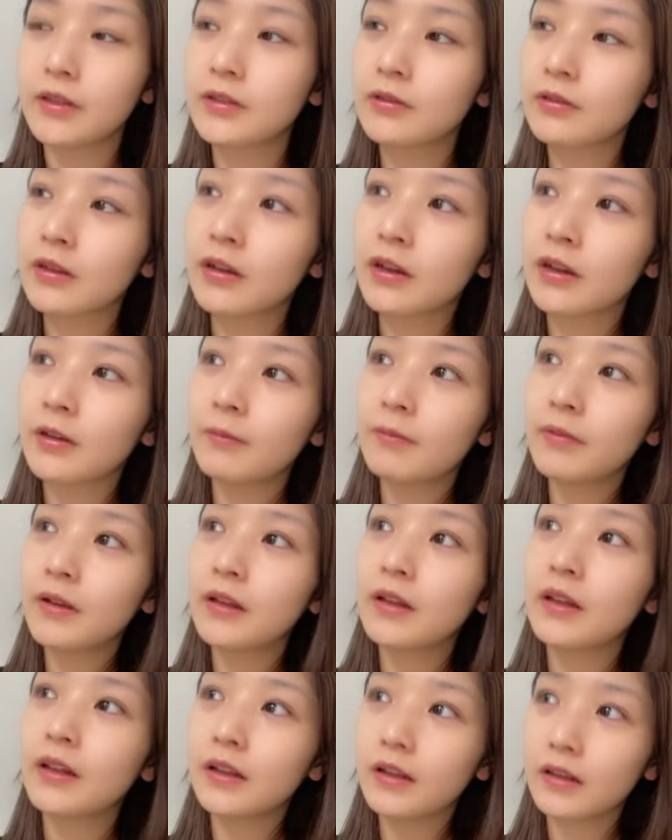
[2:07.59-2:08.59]
ちゃお腹いっぱ
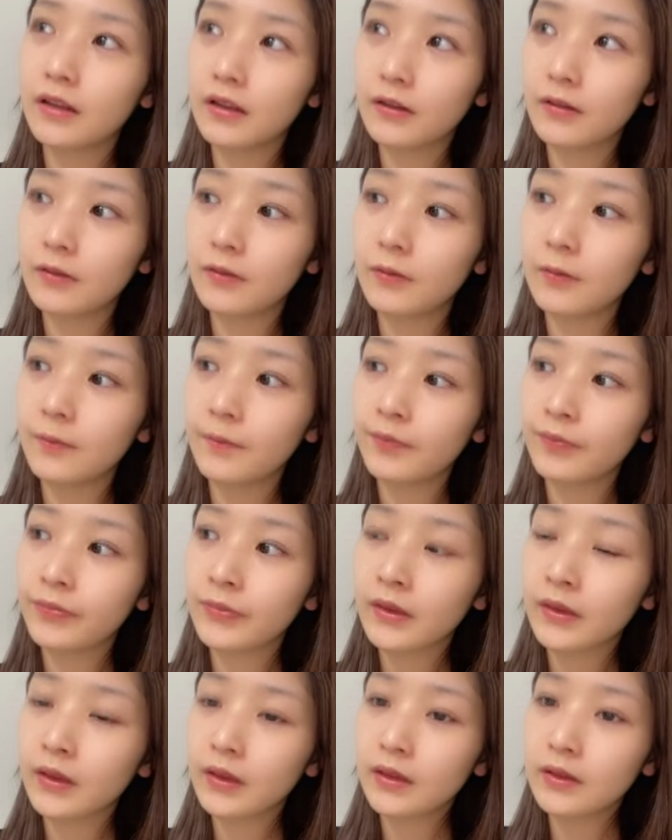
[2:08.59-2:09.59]
いなんだけど
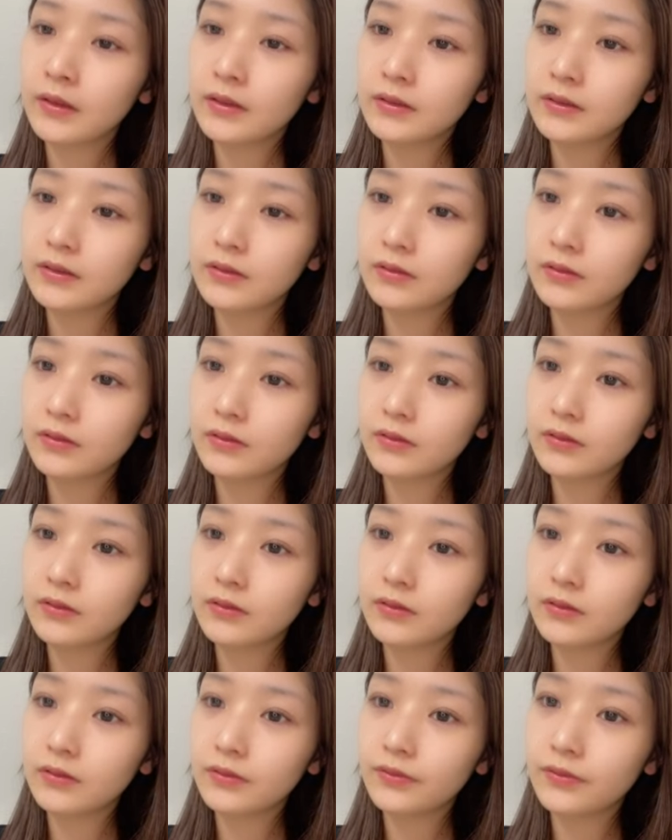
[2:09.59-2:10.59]
そう
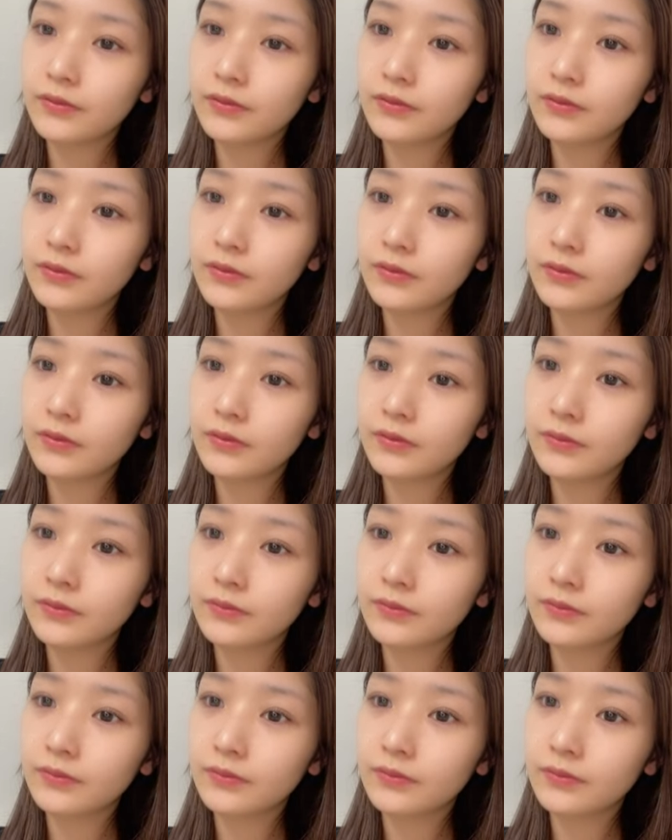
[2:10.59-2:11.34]
空腹